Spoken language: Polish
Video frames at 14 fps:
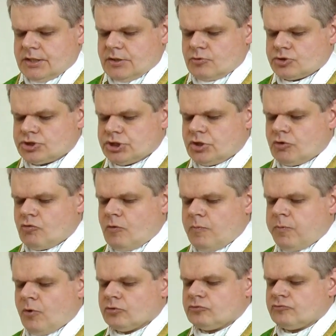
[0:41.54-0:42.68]
różnych
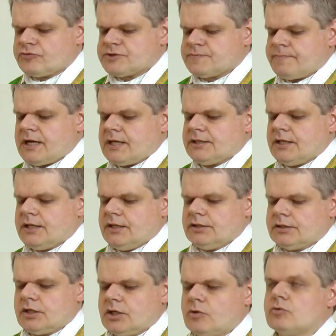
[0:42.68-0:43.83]
kłopotów spada
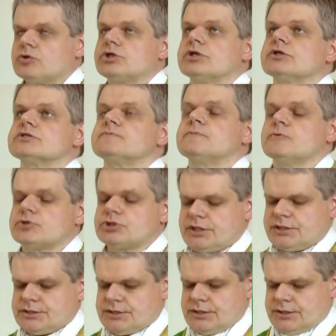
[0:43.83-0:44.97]
na ludzi
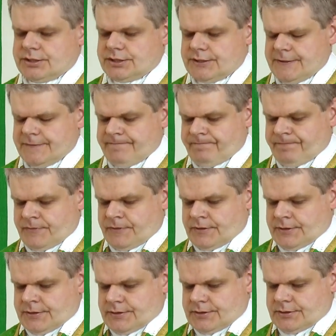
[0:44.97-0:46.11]
współczesnych,
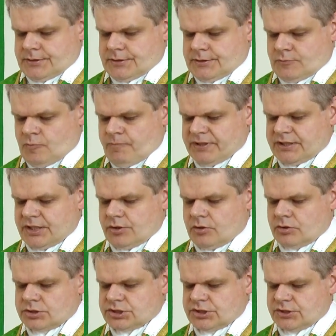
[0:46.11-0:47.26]
y,
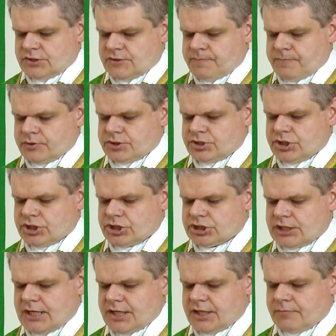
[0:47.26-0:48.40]
upadających pod
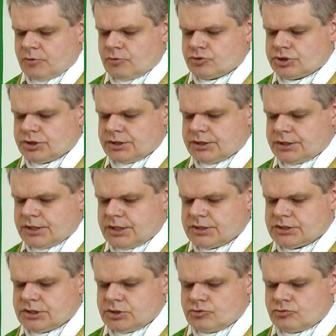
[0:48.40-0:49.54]
ciężarem różnych
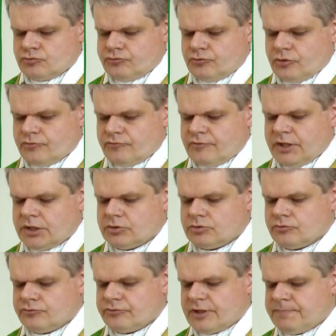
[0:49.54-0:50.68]
kryzysów,
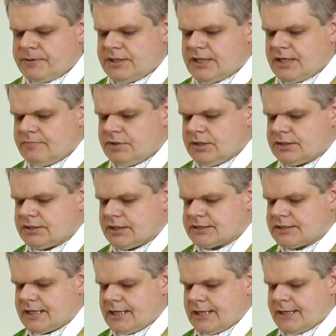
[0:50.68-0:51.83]
konfliktów, epidemii itd.
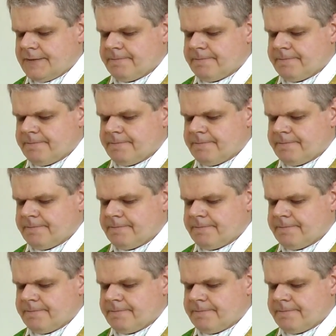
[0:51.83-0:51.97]
Tak